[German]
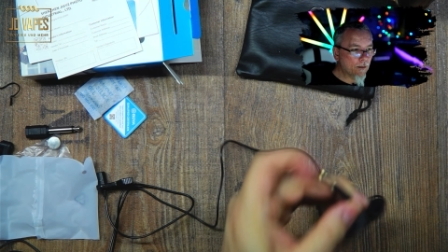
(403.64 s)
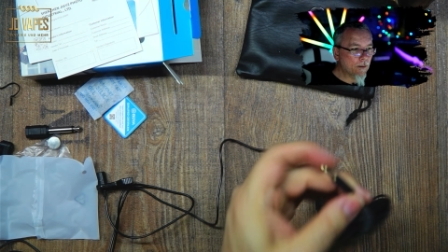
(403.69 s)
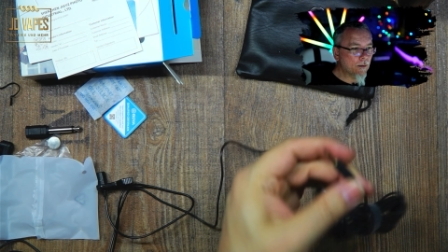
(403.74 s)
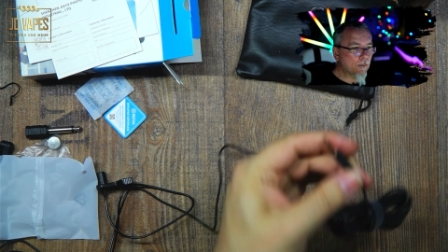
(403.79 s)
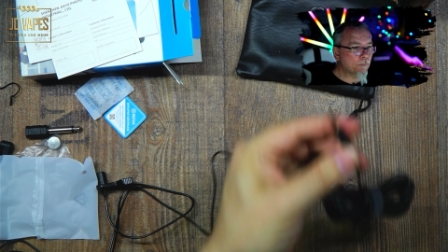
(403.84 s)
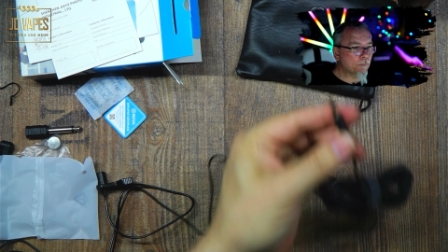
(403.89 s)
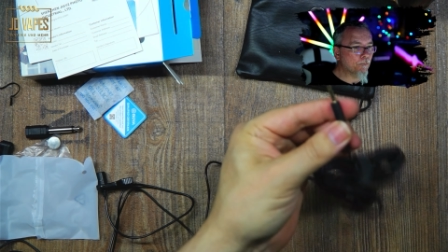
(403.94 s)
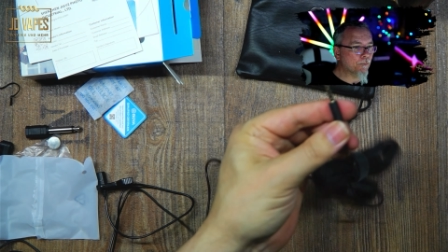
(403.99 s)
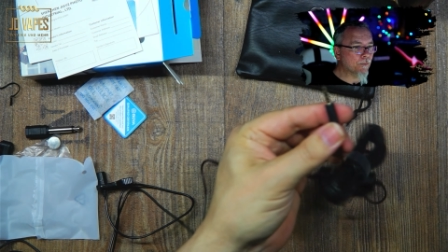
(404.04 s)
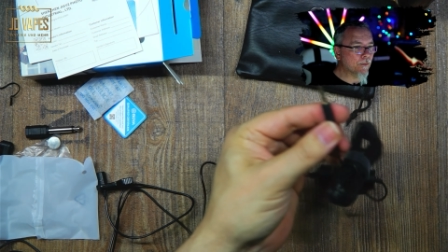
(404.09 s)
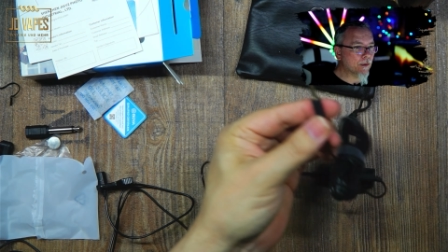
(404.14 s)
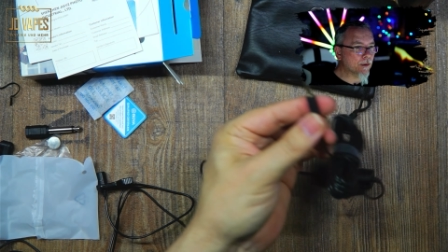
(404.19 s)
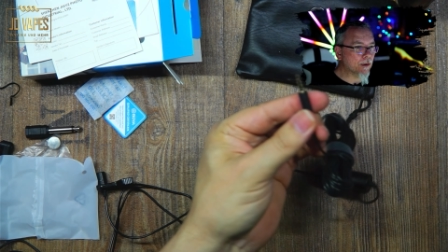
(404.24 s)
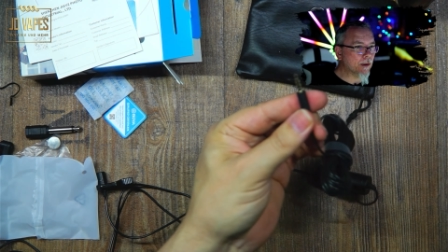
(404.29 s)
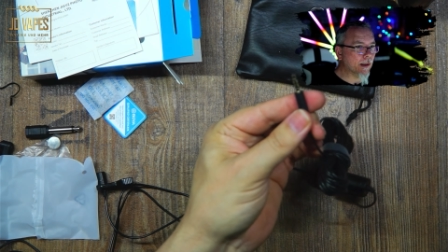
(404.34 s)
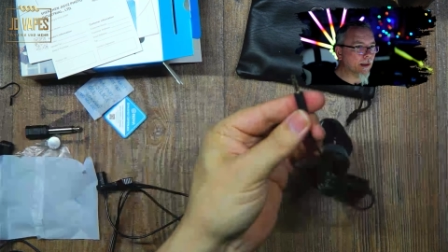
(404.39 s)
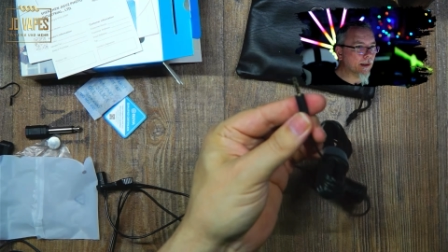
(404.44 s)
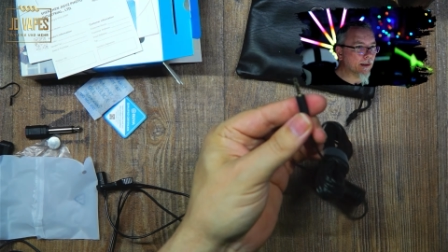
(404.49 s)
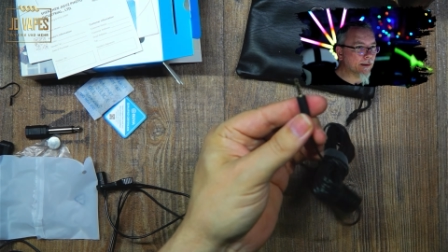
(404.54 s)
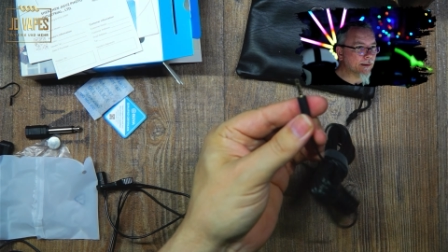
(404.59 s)
Ich
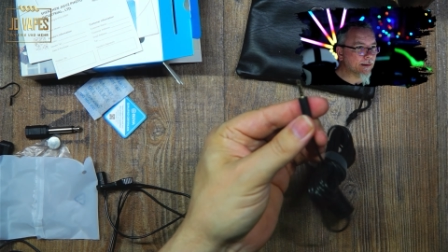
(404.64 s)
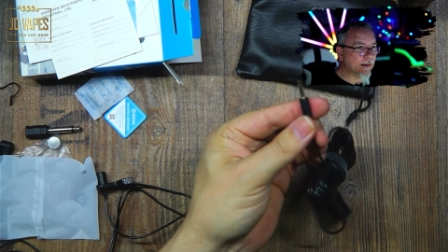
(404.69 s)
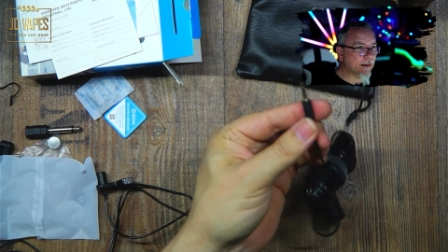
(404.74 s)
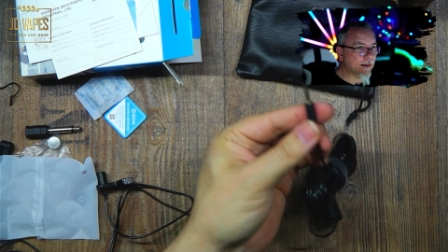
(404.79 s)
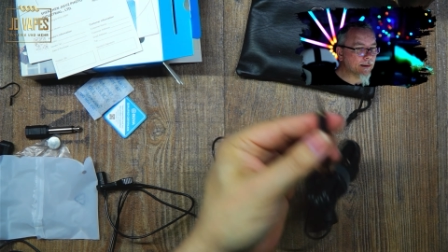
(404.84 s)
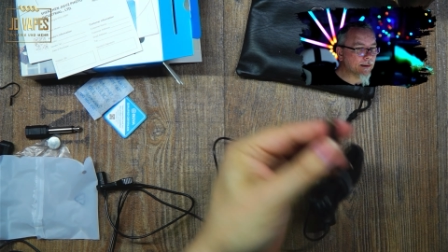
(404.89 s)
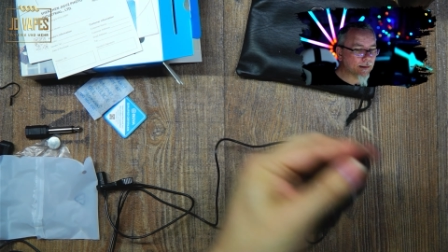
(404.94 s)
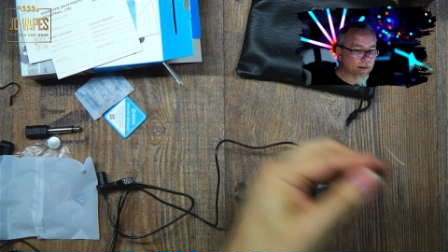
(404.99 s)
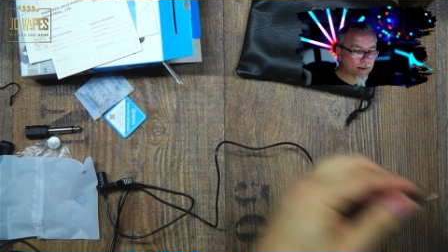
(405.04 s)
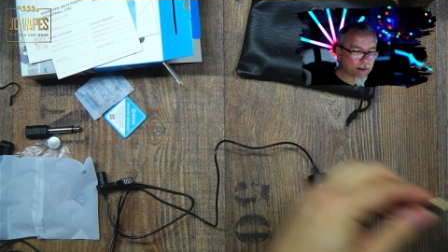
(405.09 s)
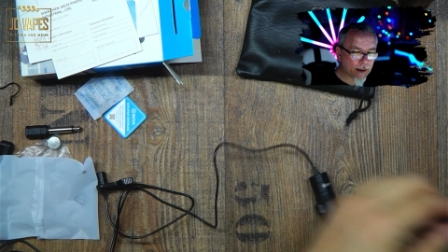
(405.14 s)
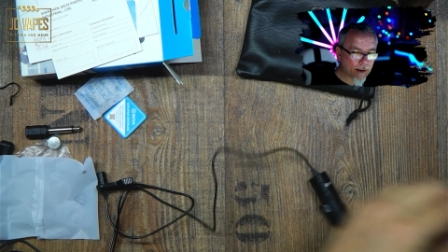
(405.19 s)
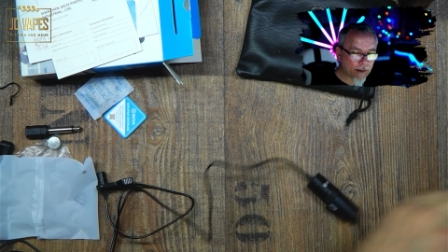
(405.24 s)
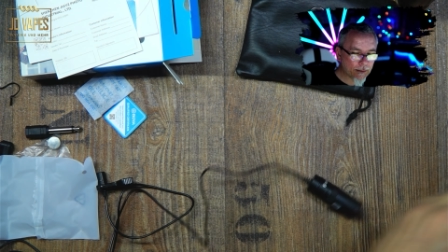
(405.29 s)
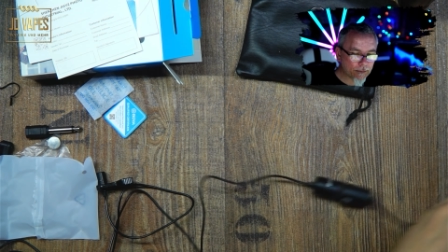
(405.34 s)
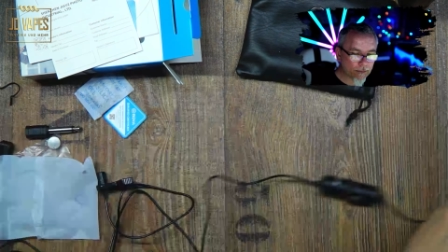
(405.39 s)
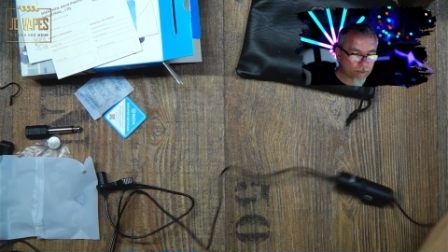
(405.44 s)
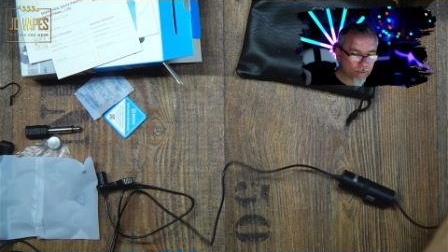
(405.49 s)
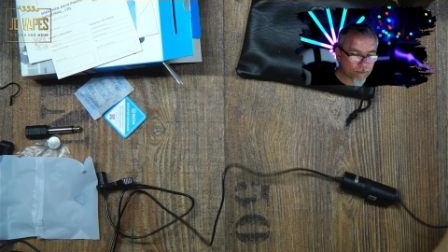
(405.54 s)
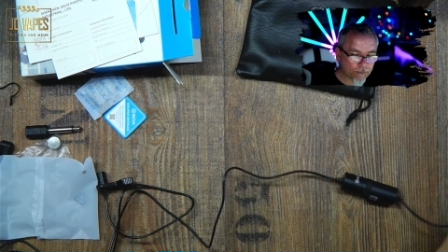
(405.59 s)
stecke jetzt dieses
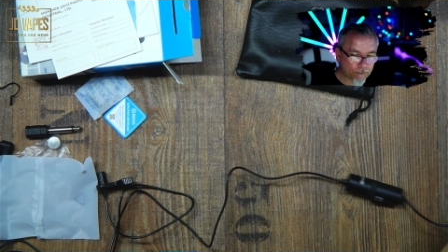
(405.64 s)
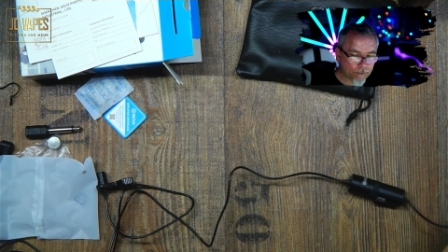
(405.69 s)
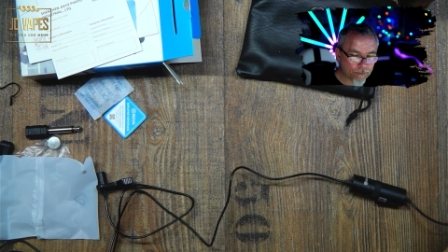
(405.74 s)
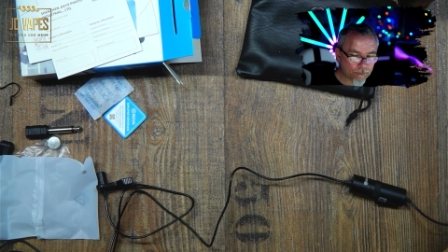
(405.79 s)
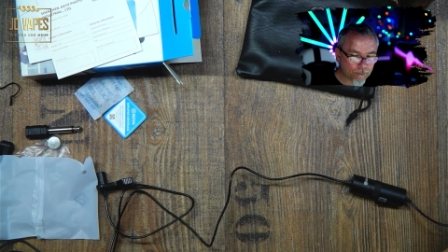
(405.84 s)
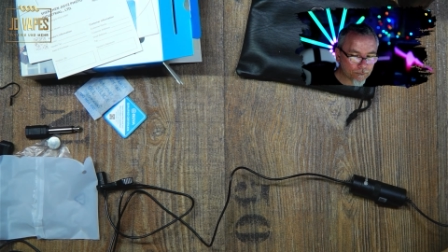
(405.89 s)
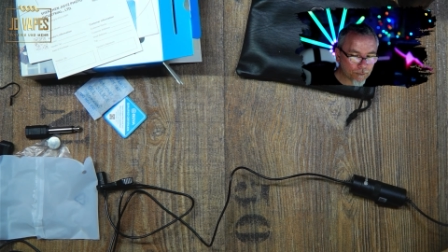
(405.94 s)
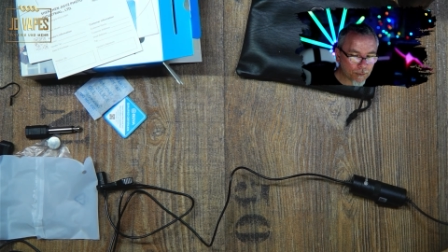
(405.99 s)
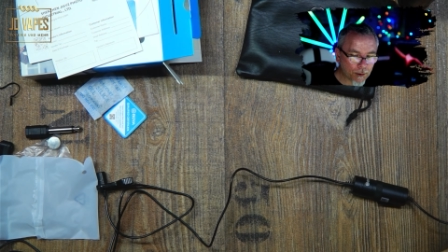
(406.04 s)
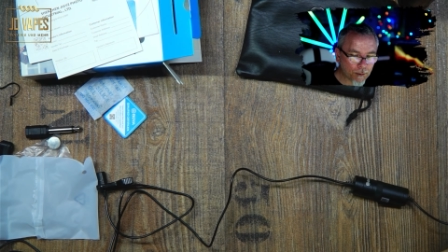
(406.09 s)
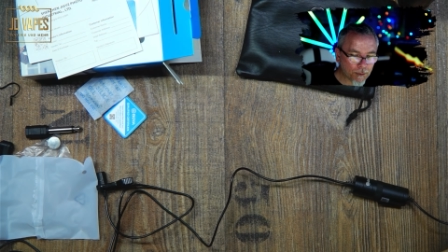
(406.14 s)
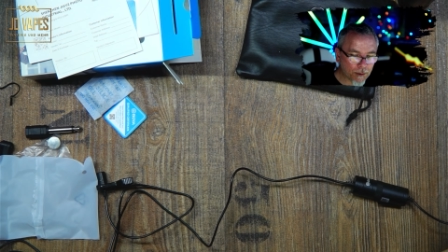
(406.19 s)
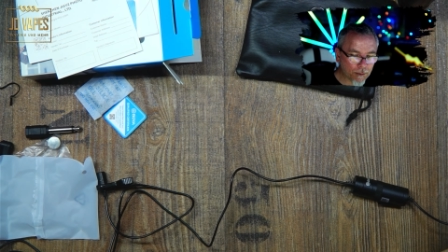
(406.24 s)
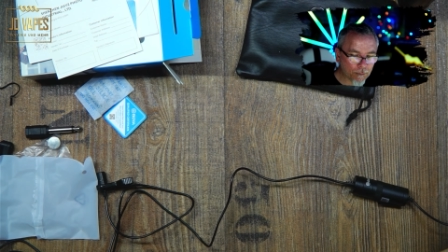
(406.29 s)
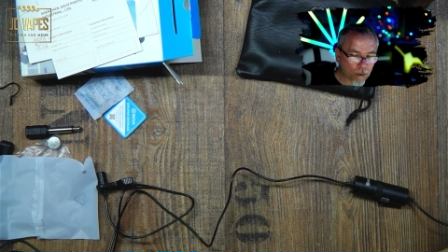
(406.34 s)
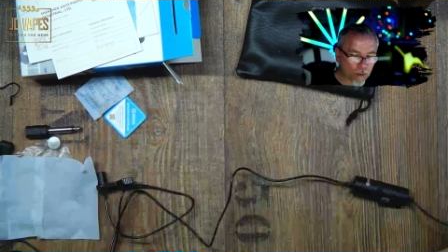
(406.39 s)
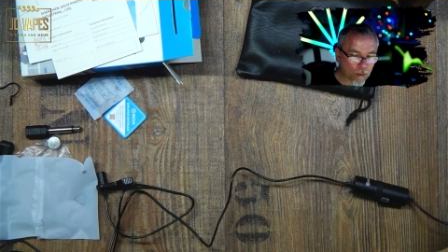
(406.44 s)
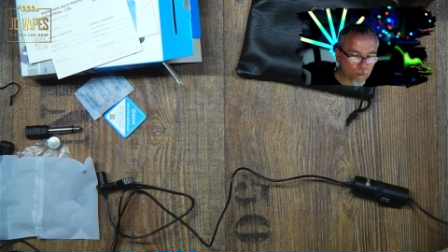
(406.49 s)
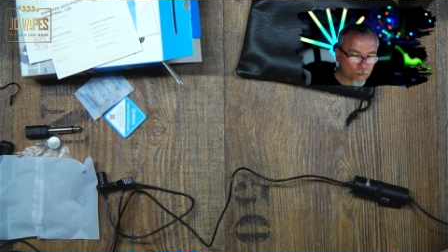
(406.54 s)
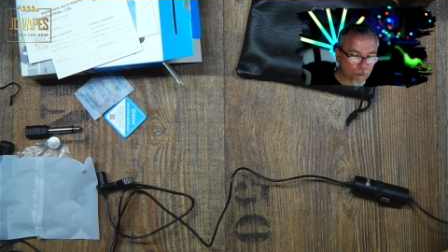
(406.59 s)
Teil bei mir
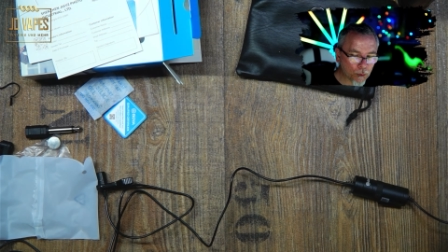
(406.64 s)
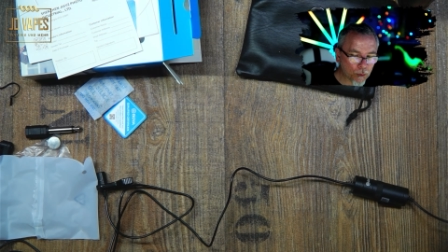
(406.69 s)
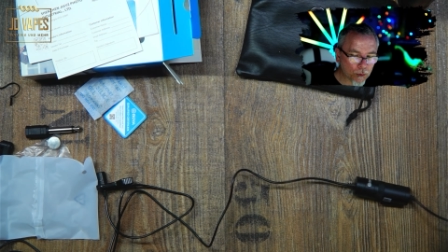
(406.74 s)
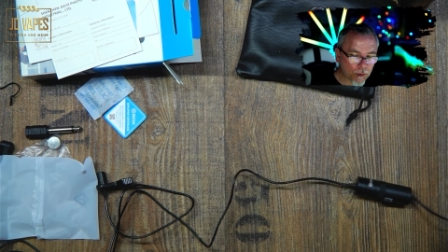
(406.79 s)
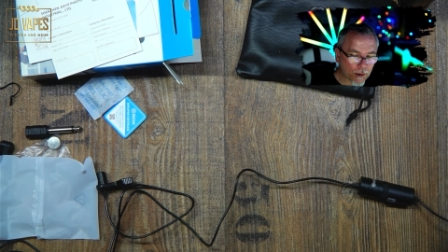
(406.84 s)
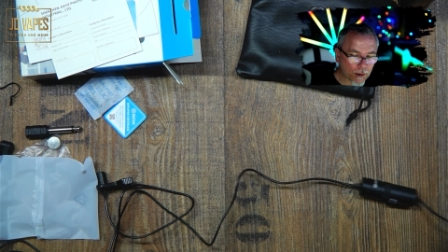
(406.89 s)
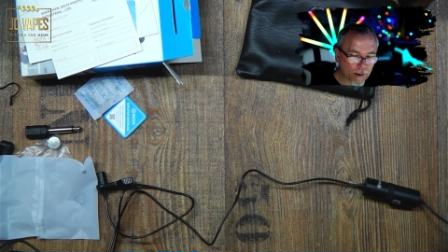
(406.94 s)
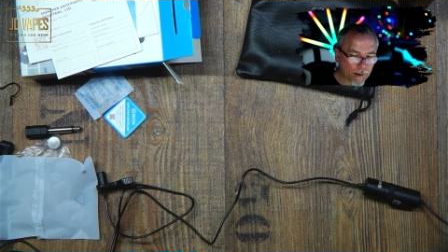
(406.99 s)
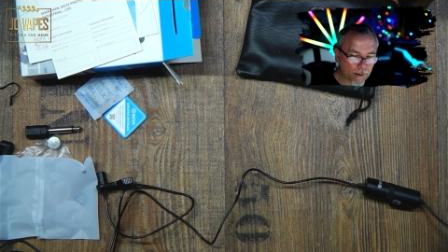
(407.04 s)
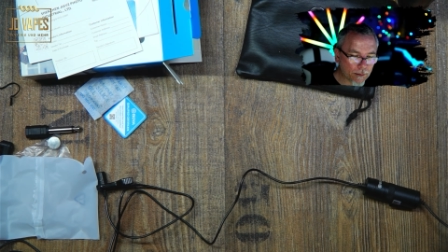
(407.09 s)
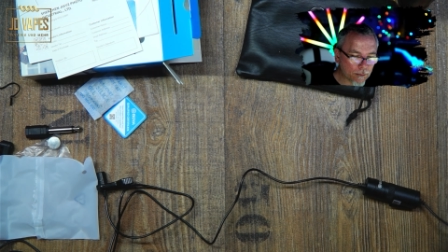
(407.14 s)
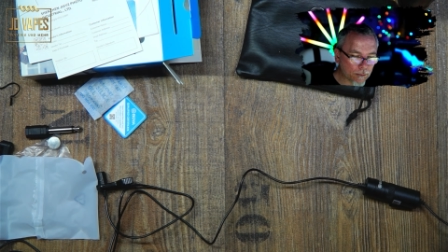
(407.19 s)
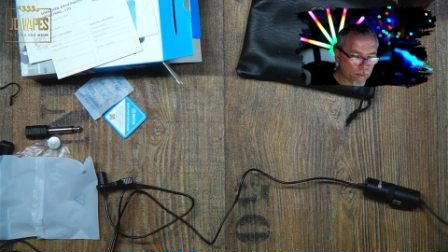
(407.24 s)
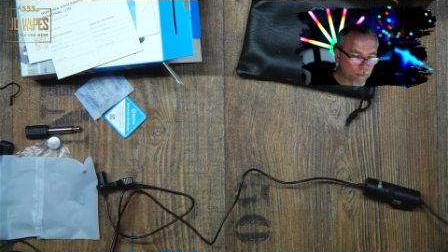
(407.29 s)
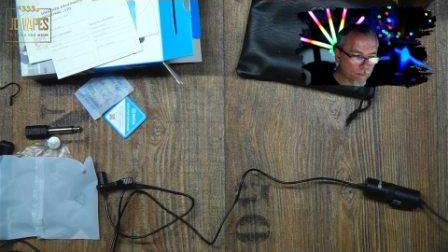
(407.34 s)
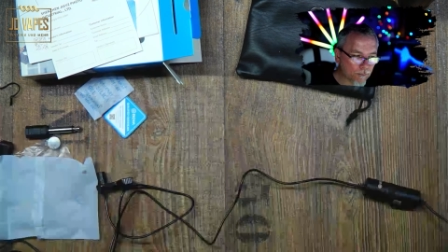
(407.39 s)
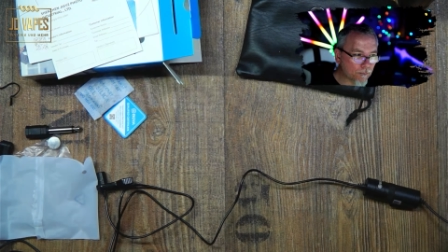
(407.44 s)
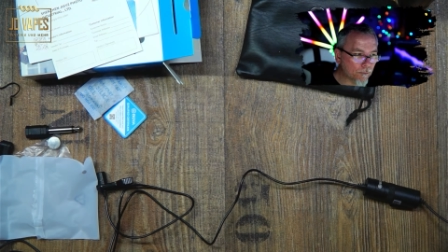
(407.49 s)
im Computer ein